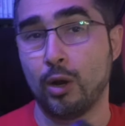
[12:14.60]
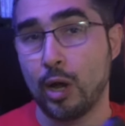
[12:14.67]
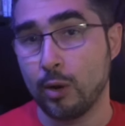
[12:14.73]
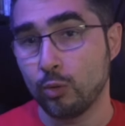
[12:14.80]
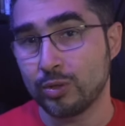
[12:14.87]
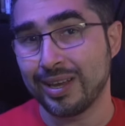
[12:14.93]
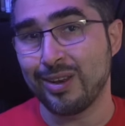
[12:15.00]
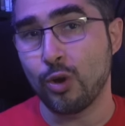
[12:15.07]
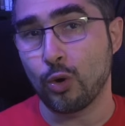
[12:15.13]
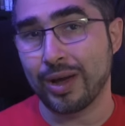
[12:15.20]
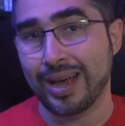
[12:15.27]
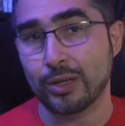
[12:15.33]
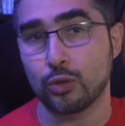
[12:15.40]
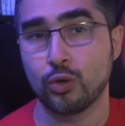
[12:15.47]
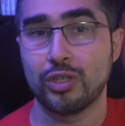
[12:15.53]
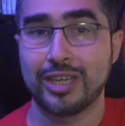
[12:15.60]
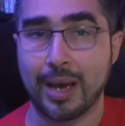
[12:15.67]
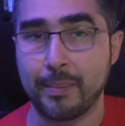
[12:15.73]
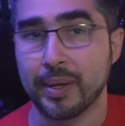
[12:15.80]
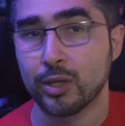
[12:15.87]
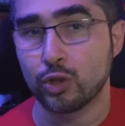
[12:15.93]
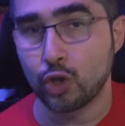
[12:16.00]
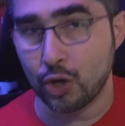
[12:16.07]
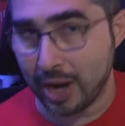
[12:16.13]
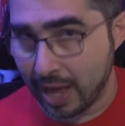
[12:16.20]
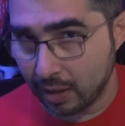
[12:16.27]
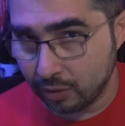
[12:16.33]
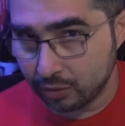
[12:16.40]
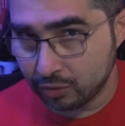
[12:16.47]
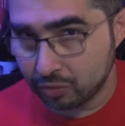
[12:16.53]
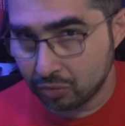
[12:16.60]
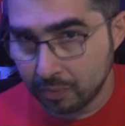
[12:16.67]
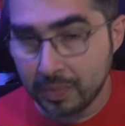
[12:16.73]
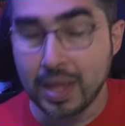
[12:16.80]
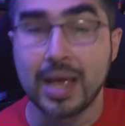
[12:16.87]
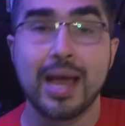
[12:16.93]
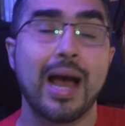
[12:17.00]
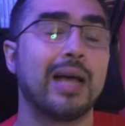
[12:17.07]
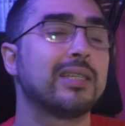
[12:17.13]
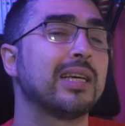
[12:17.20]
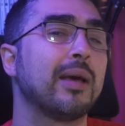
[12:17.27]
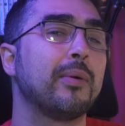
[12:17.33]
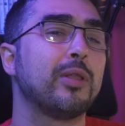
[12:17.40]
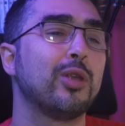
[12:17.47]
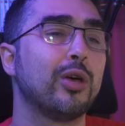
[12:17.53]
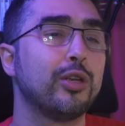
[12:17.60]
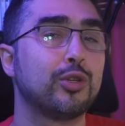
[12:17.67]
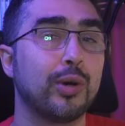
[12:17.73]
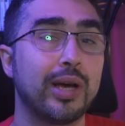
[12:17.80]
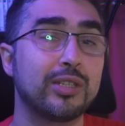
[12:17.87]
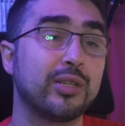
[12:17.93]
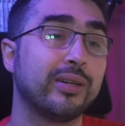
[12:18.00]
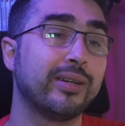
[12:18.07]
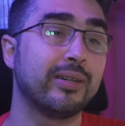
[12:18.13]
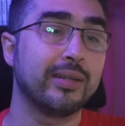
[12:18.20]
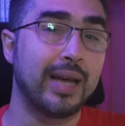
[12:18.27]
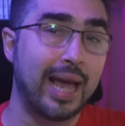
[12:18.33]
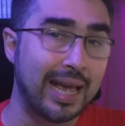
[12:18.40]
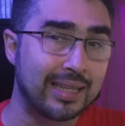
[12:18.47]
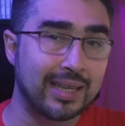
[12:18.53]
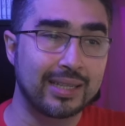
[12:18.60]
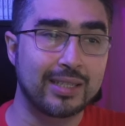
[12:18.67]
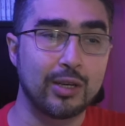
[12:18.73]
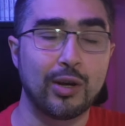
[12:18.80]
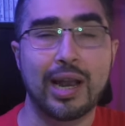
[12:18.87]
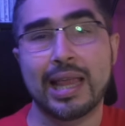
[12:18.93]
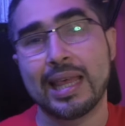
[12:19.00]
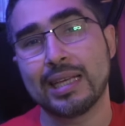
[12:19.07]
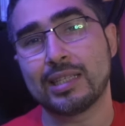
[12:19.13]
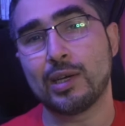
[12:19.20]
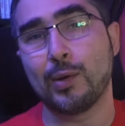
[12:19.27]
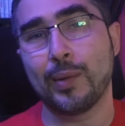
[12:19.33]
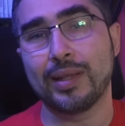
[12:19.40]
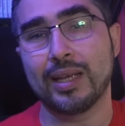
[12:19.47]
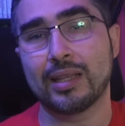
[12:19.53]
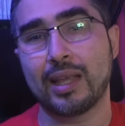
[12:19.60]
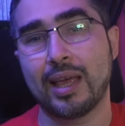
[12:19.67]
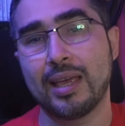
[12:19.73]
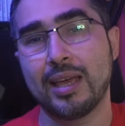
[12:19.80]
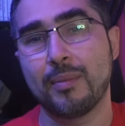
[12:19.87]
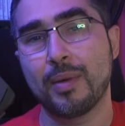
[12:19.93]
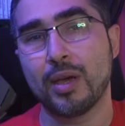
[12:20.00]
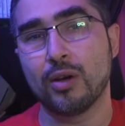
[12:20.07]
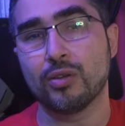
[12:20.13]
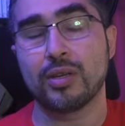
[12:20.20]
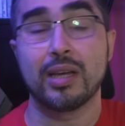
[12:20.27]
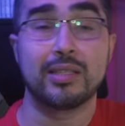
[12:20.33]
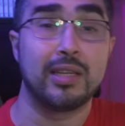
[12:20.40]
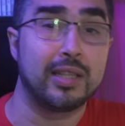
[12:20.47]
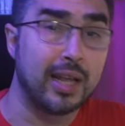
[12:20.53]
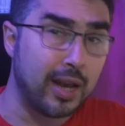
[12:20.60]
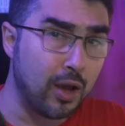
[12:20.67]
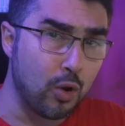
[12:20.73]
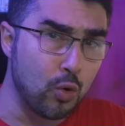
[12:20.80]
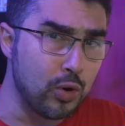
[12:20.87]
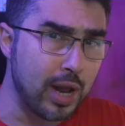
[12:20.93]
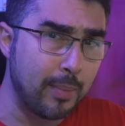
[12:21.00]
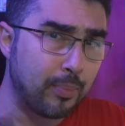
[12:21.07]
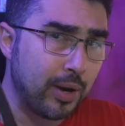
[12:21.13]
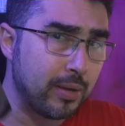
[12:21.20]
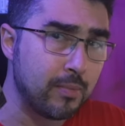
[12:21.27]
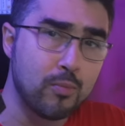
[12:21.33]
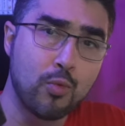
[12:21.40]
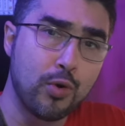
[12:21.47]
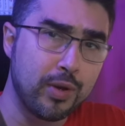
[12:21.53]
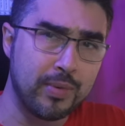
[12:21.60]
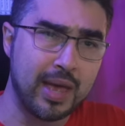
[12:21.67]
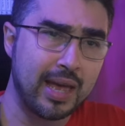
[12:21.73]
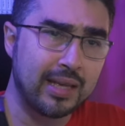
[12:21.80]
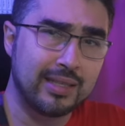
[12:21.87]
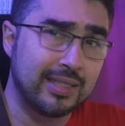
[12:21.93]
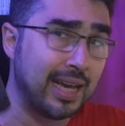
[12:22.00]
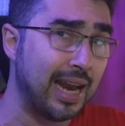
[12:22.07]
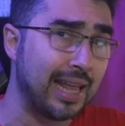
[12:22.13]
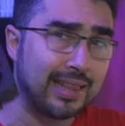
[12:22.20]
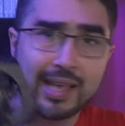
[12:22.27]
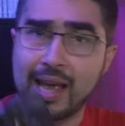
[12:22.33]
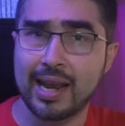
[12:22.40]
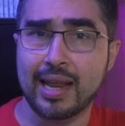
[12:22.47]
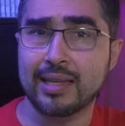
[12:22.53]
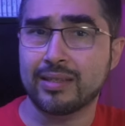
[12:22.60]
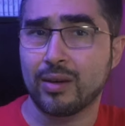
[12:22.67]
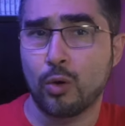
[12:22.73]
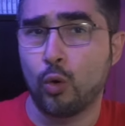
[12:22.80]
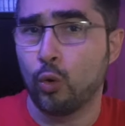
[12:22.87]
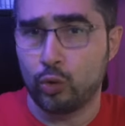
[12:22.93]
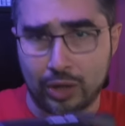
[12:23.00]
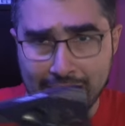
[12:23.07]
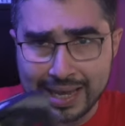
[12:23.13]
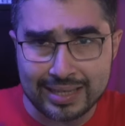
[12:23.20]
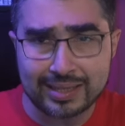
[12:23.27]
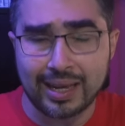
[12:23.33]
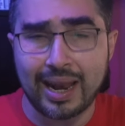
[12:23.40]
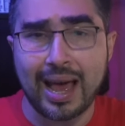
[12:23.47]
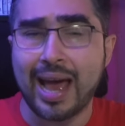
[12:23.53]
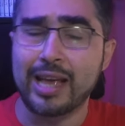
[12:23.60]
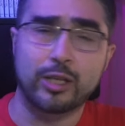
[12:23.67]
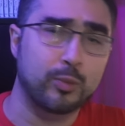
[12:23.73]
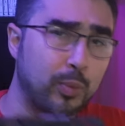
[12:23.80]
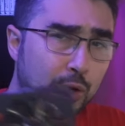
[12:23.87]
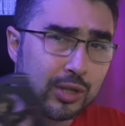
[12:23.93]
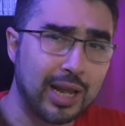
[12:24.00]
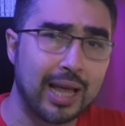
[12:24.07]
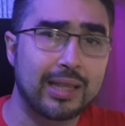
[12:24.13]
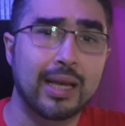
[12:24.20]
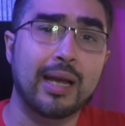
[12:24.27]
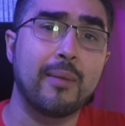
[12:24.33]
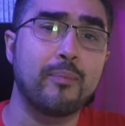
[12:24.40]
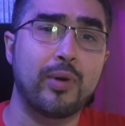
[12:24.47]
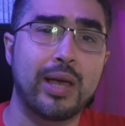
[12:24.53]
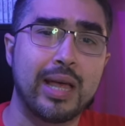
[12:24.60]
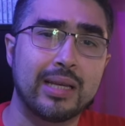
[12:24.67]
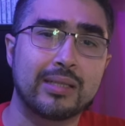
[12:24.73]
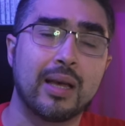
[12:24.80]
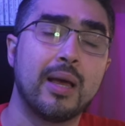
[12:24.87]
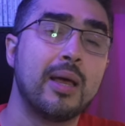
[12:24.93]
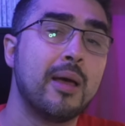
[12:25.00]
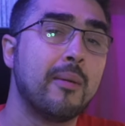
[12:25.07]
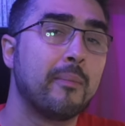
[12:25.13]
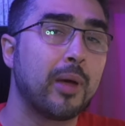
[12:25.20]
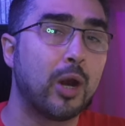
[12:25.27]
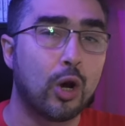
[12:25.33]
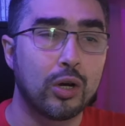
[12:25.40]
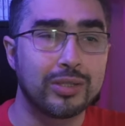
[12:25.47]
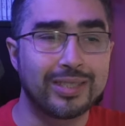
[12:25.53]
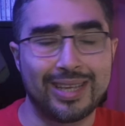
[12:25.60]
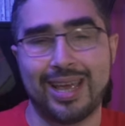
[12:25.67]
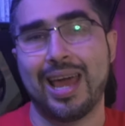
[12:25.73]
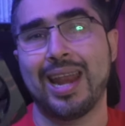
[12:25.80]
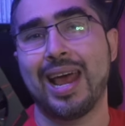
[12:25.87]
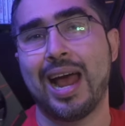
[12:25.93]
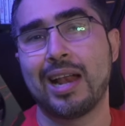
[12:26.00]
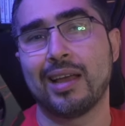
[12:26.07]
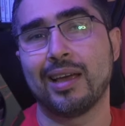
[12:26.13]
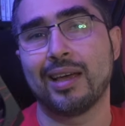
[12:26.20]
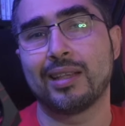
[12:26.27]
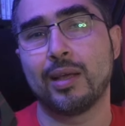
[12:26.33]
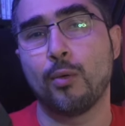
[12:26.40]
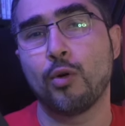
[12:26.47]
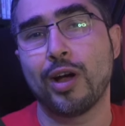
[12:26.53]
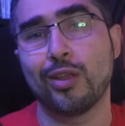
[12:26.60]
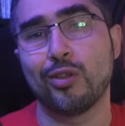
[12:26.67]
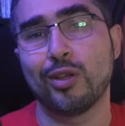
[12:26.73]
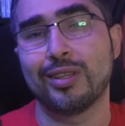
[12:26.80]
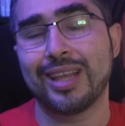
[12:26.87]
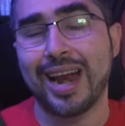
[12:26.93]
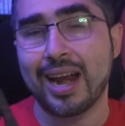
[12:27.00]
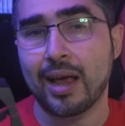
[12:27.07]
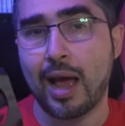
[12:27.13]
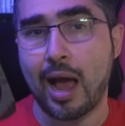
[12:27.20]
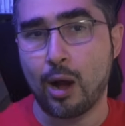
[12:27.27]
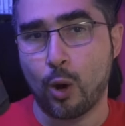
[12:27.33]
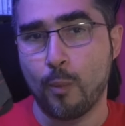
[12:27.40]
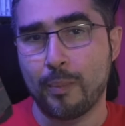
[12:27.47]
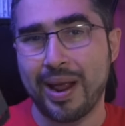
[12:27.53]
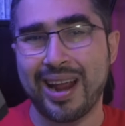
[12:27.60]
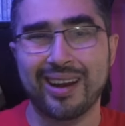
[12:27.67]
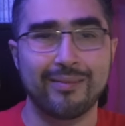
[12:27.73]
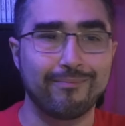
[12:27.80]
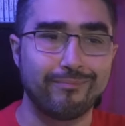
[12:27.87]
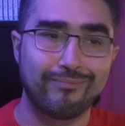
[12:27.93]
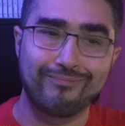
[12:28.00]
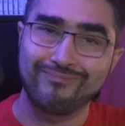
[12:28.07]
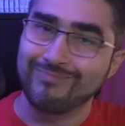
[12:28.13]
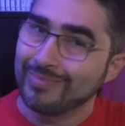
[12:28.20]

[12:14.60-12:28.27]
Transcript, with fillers: que la usen los casos ya mencionados. Así que habiendo dicho eso, esta ha sido la 1050 Ti amigos. Si tienes una, pues muy bien, ya la tienes. Utilízala, explótala hasta que puedas. Pero si eres alguien que está buscando entrar a comprar,